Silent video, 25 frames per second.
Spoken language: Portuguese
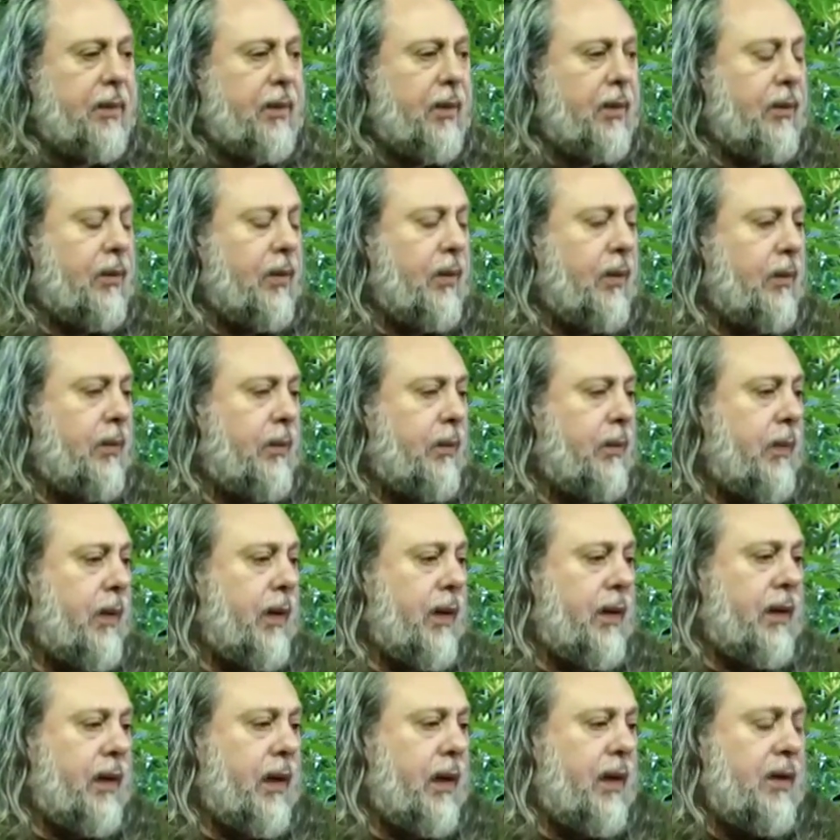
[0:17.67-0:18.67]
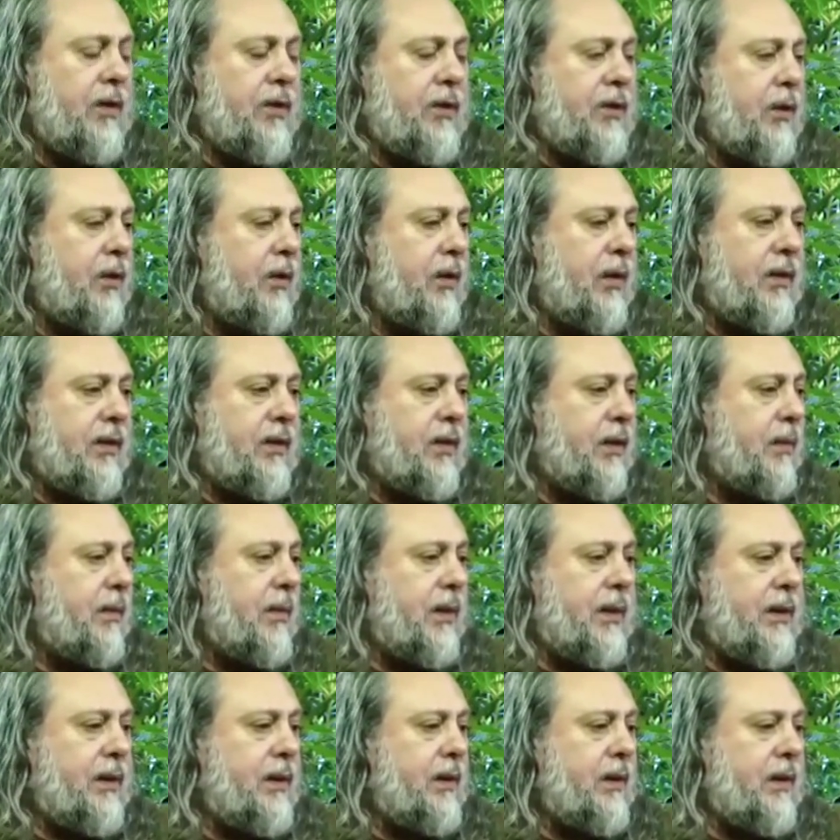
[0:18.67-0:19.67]
O, o, o crente tem essa
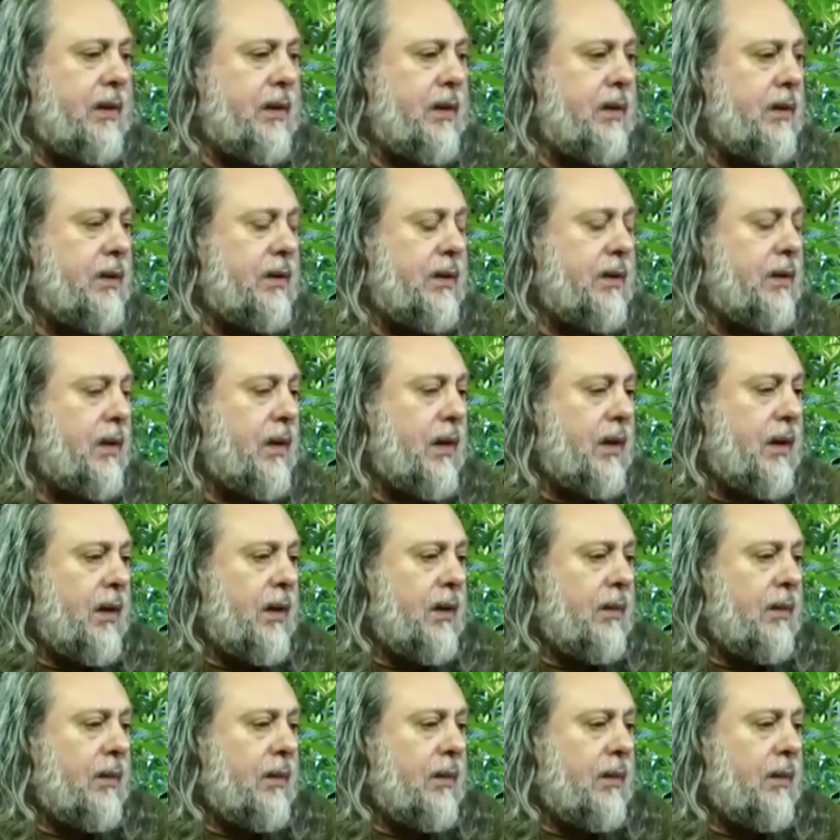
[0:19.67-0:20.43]
mania de.